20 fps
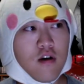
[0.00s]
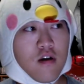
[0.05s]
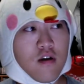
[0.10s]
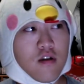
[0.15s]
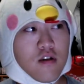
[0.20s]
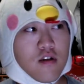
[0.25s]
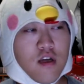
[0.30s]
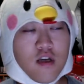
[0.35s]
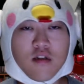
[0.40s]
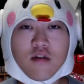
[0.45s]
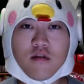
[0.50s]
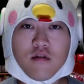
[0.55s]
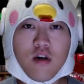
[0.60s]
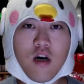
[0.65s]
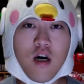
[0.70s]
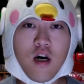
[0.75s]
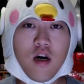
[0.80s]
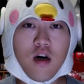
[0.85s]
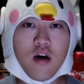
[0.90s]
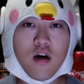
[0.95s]
さす
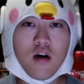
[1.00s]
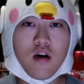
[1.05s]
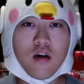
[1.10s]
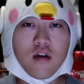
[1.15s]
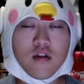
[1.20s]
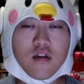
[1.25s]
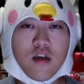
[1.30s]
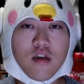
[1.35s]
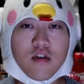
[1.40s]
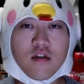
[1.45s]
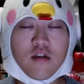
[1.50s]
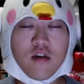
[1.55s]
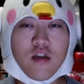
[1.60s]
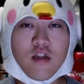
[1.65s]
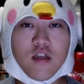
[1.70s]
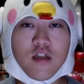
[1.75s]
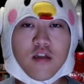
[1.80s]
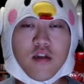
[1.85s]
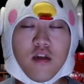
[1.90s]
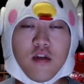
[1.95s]
が。さすがで
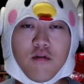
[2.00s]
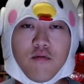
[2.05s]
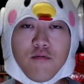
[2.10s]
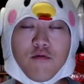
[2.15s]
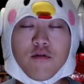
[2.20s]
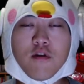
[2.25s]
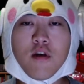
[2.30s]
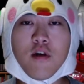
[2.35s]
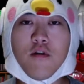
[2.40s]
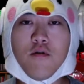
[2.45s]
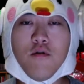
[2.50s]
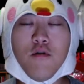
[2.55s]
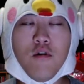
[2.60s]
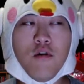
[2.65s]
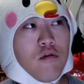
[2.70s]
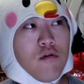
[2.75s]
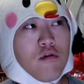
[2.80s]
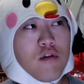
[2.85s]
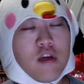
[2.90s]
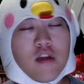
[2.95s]
すねと思ったけど、
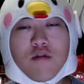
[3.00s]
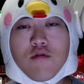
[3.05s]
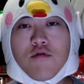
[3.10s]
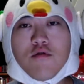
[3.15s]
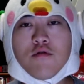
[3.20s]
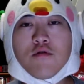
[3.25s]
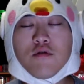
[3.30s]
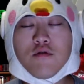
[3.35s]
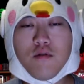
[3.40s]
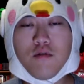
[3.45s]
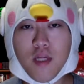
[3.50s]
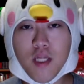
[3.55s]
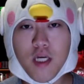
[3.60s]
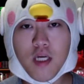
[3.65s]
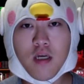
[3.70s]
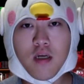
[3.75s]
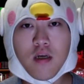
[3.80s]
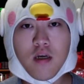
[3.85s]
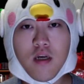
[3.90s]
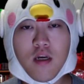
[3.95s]
ネットニュースとか
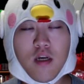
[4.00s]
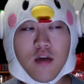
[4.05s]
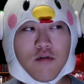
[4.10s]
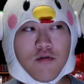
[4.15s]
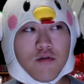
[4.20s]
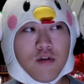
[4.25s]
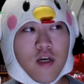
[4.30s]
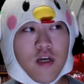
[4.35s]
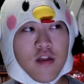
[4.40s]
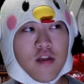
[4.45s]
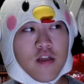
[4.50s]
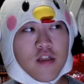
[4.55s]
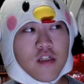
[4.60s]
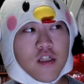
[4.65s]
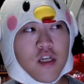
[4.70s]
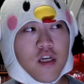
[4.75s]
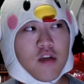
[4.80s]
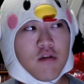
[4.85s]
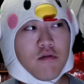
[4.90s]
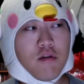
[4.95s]
ね、えー、いろんな
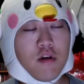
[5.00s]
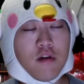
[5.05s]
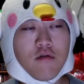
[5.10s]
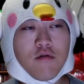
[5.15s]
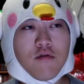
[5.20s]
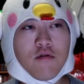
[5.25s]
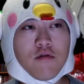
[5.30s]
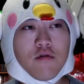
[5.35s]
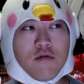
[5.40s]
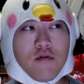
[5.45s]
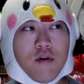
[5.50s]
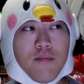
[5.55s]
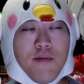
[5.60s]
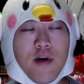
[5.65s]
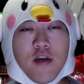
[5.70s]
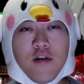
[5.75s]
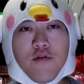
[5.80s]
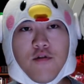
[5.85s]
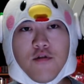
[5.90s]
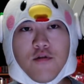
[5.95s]
NHK のネットニュースとか、まあ
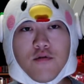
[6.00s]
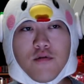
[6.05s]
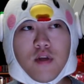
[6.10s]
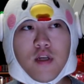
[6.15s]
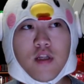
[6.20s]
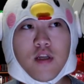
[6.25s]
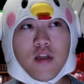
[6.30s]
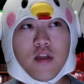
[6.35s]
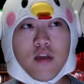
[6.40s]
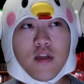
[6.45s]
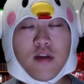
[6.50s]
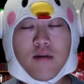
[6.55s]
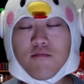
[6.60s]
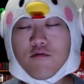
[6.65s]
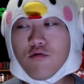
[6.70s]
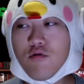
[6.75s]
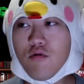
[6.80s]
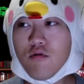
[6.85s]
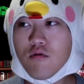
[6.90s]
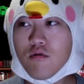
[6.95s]
いろいろ出てて、多分
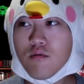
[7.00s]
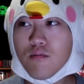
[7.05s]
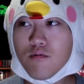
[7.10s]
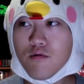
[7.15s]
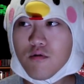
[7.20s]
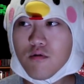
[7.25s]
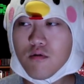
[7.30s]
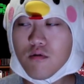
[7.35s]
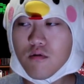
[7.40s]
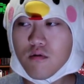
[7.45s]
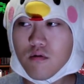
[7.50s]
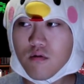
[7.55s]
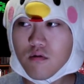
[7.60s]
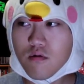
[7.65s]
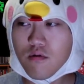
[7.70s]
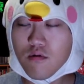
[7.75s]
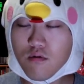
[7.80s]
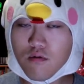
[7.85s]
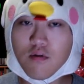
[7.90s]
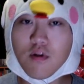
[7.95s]
今後も
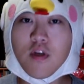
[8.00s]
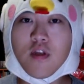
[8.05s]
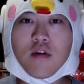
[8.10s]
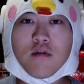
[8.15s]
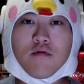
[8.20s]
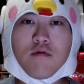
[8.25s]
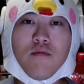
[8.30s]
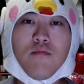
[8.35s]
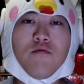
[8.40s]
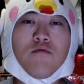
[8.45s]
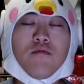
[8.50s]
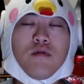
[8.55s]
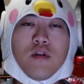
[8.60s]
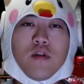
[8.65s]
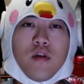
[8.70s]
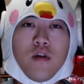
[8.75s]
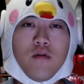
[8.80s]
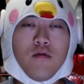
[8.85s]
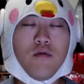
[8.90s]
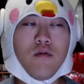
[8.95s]
どんどん出てくと思うんです
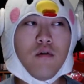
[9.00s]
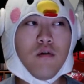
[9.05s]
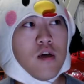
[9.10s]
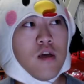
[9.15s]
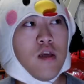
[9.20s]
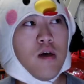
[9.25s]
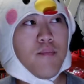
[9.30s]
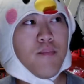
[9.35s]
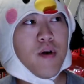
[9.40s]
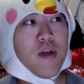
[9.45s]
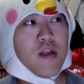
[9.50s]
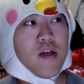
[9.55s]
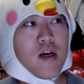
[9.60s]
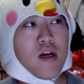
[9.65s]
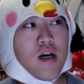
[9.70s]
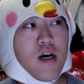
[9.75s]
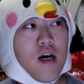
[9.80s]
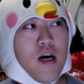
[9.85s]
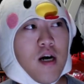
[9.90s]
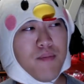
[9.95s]
けど、やっぱりなん
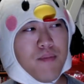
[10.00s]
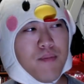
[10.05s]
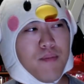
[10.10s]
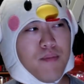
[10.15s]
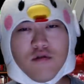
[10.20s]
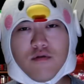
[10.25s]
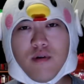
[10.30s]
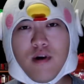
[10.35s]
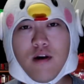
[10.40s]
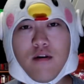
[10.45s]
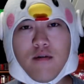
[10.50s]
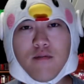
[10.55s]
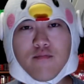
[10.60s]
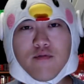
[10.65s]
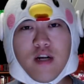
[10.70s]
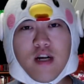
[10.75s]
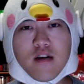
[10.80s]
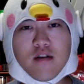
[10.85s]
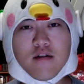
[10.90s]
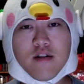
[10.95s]
か、ウーバーは
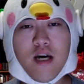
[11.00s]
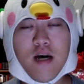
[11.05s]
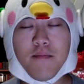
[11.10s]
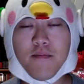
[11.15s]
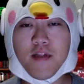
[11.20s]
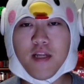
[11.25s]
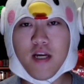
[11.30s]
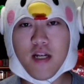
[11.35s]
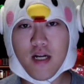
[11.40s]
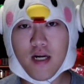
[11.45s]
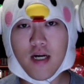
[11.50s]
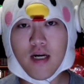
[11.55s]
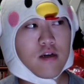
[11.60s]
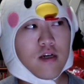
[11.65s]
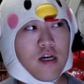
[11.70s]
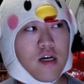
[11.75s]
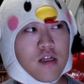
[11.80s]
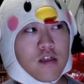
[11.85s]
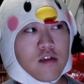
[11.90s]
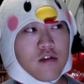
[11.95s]
ブラックだみたいな
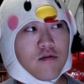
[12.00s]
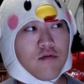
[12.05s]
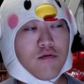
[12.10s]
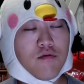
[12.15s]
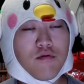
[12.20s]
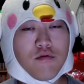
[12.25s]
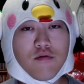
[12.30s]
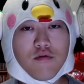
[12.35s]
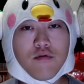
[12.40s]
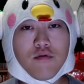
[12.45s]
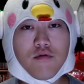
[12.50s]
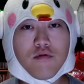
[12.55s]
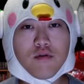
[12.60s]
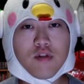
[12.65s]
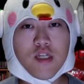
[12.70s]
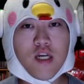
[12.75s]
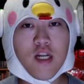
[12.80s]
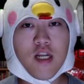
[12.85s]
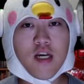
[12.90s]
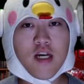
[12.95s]
感じの報道を
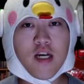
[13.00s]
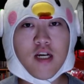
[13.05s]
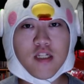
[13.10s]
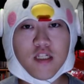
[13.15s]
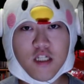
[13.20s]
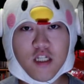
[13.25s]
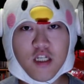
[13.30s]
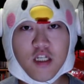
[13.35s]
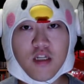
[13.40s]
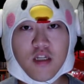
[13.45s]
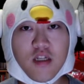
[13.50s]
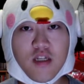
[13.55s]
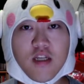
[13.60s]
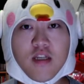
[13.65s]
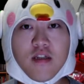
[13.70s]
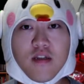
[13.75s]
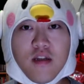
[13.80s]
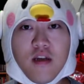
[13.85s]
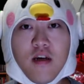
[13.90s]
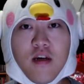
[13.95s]
されがちで
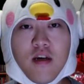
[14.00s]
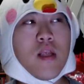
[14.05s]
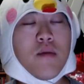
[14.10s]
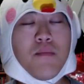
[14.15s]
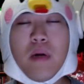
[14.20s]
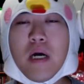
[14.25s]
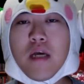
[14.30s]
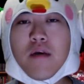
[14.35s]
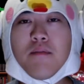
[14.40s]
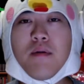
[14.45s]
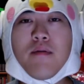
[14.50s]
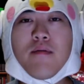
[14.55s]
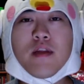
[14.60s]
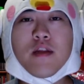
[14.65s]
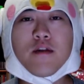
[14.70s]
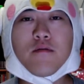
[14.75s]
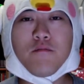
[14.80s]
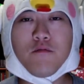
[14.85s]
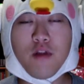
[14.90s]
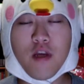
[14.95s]
すね。まあ今ま
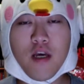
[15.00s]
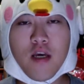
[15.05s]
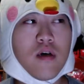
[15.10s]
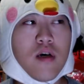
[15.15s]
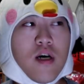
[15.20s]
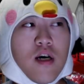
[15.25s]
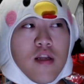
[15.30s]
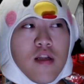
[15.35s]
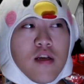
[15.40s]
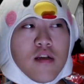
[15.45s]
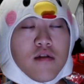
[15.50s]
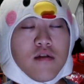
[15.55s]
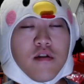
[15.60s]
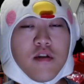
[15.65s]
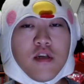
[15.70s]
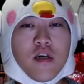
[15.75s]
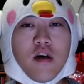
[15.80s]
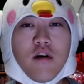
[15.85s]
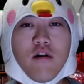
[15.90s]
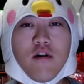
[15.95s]
でもね、配達
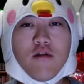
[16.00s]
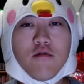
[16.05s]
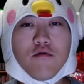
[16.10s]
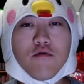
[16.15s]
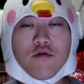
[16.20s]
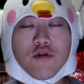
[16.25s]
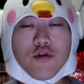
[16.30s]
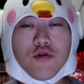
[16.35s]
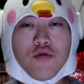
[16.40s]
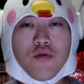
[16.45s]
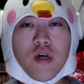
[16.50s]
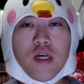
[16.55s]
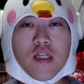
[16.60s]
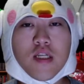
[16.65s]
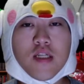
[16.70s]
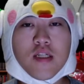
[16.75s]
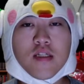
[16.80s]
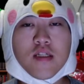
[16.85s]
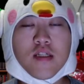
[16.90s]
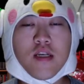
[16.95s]
員側への保証が
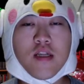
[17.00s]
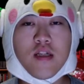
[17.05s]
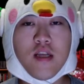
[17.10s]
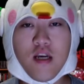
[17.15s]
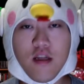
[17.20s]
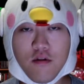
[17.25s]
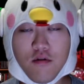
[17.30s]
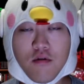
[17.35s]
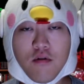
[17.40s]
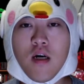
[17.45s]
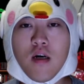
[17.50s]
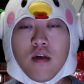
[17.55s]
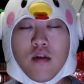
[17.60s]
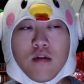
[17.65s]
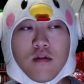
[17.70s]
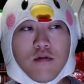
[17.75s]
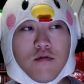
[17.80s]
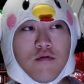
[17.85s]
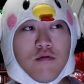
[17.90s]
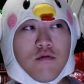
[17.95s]
全然ないと。
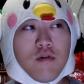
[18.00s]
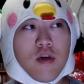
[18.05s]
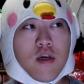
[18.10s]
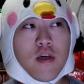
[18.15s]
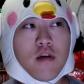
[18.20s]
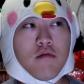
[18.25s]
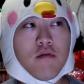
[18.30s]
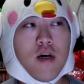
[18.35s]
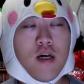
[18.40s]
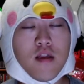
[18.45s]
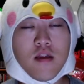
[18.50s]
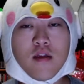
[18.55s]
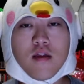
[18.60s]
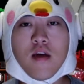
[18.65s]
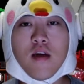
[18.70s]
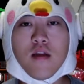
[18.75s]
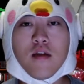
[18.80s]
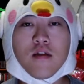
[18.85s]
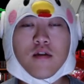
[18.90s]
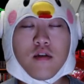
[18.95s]
そういうのが結構あった
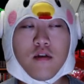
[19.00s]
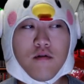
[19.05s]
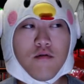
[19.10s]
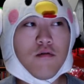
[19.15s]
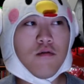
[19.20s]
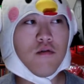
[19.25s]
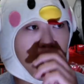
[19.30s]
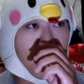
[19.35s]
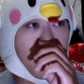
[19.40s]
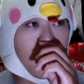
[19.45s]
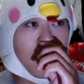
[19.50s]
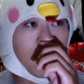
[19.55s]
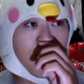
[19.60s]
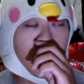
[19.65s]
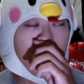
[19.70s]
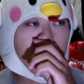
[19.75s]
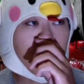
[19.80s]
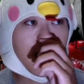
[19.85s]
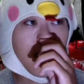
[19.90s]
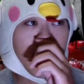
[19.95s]
んですけど、まあ
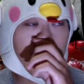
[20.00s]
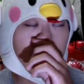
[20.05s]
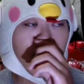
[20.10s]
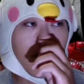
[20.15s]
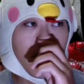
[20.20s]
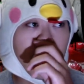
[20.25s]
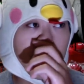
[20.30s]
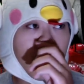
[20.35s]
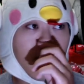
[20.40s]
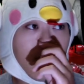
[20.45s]
今回も結